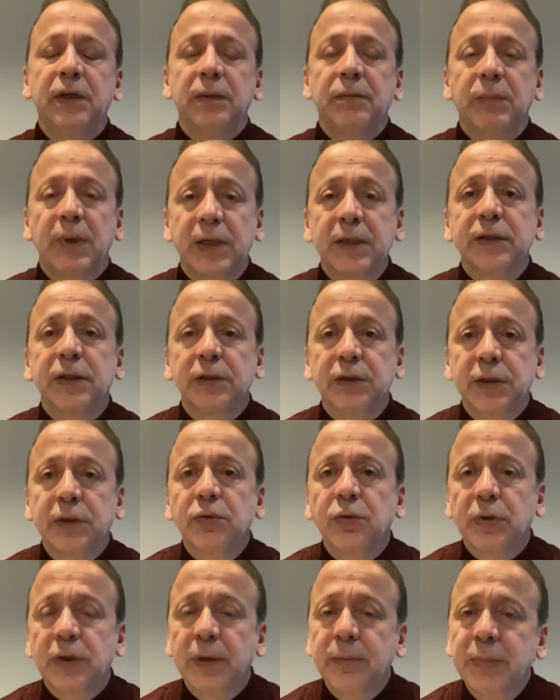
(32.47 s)
Mart ayını
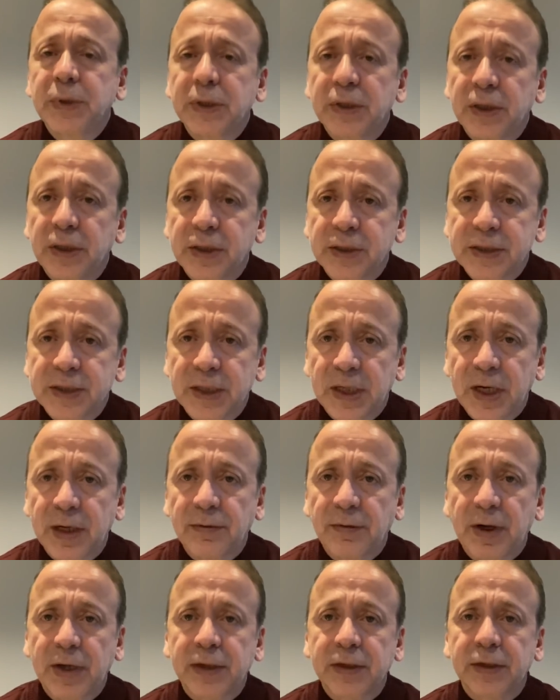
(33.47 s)
gören bir Galatasaray
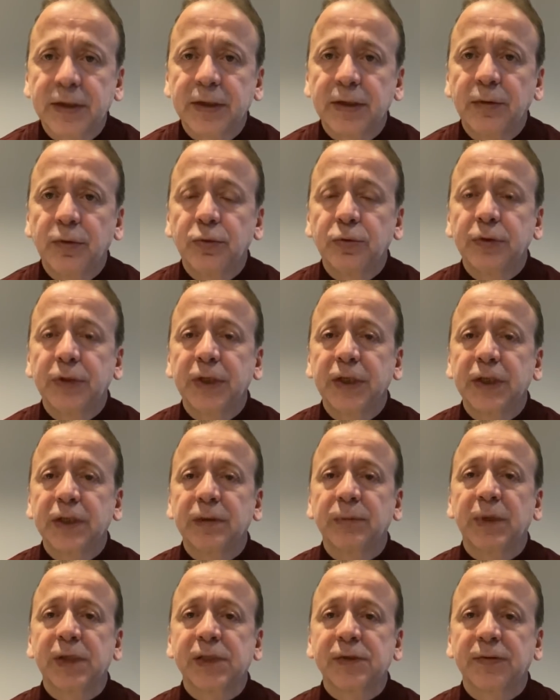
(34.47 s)
var. Önünde 7
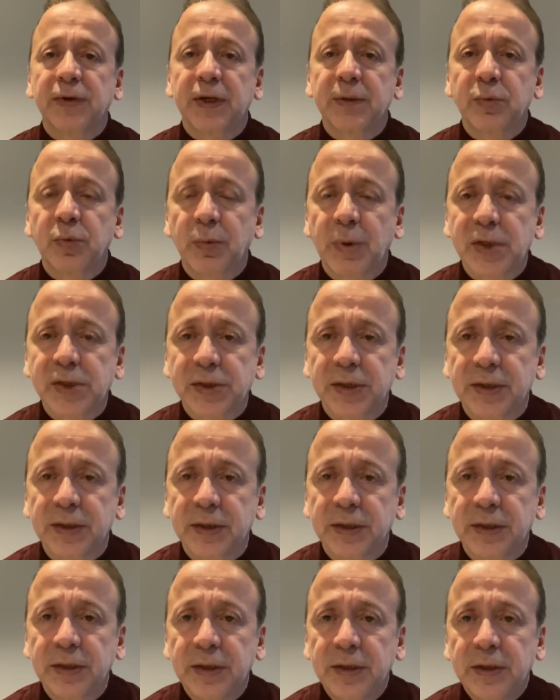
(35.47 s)
maç var. Bu
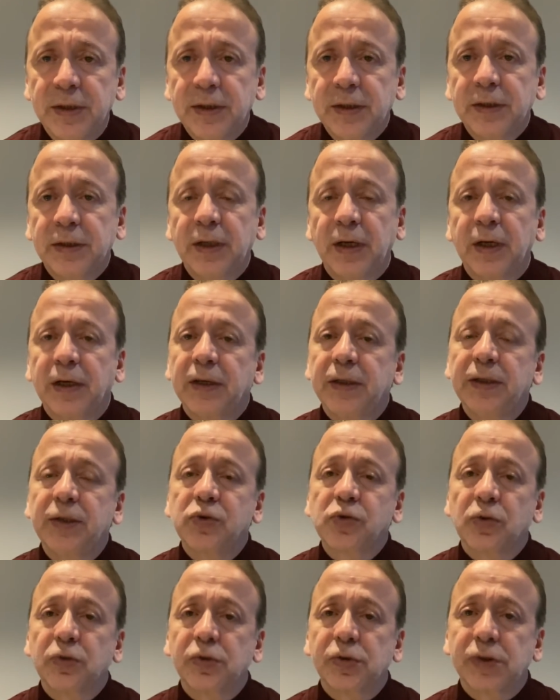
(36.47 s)
maçları da iyi
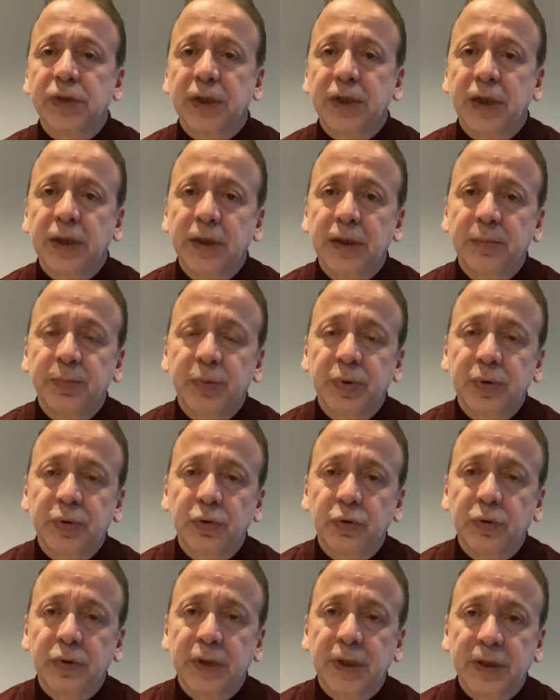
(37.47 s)
sonuçlar alıp
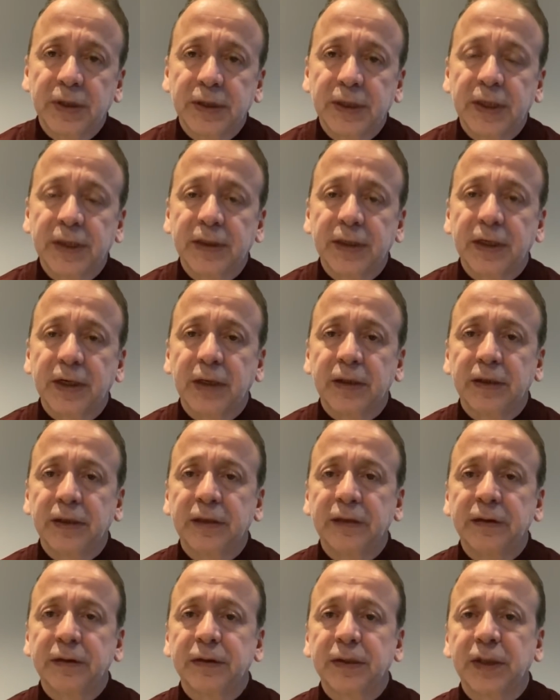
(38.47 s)
turları tek tek
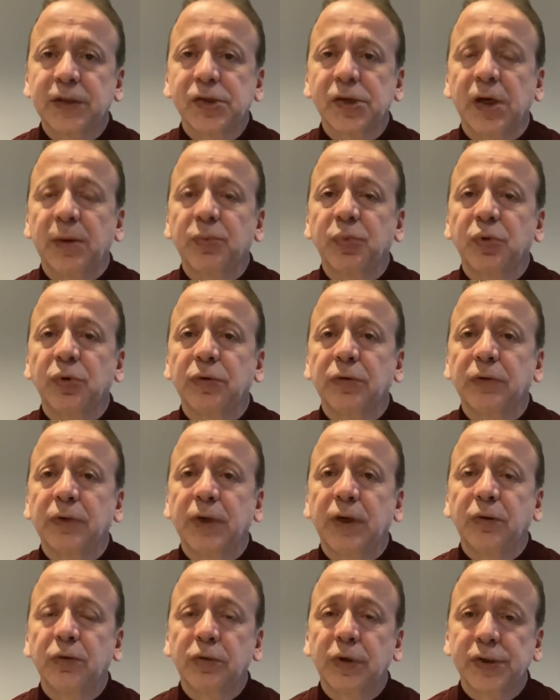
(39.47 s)
atladığında
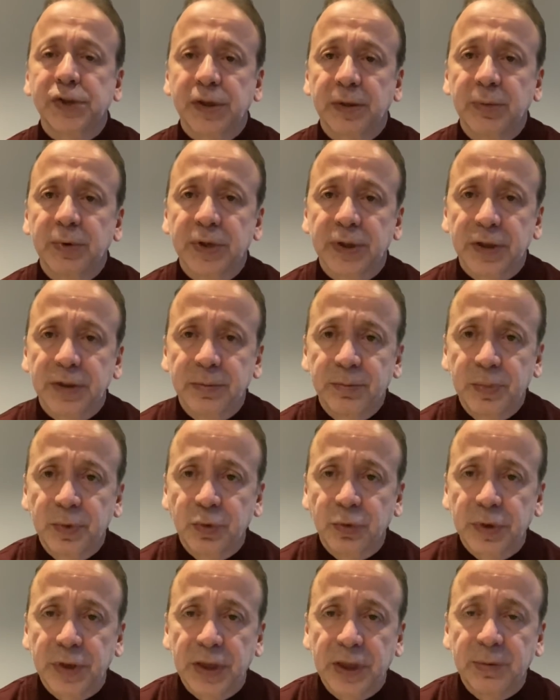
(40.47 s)
şampiyonluğa ulaşabilir.
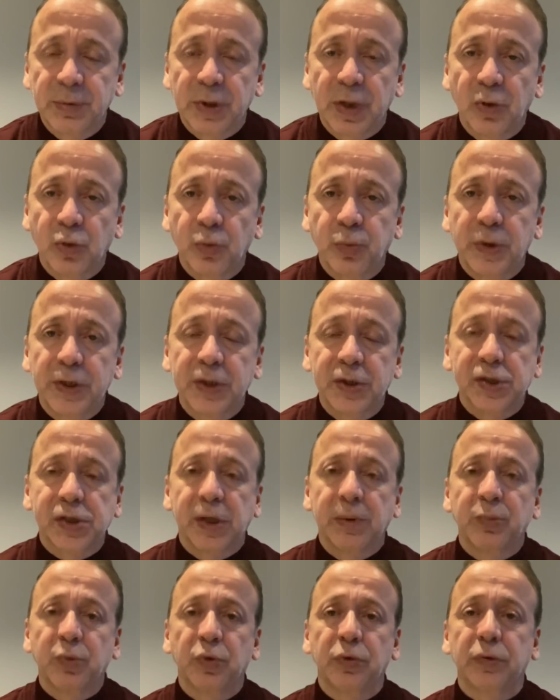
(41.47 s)
Türkiye bir Avrupa Ligi
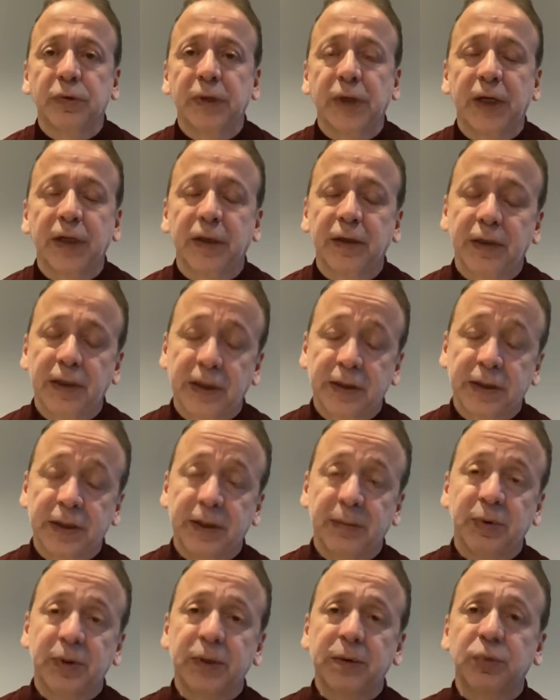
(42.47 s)
şampiyonluğu daha
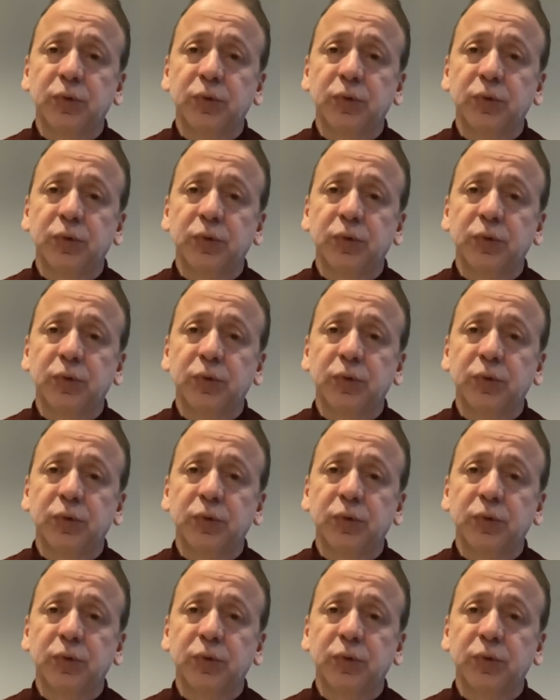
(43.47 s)
getirebilir.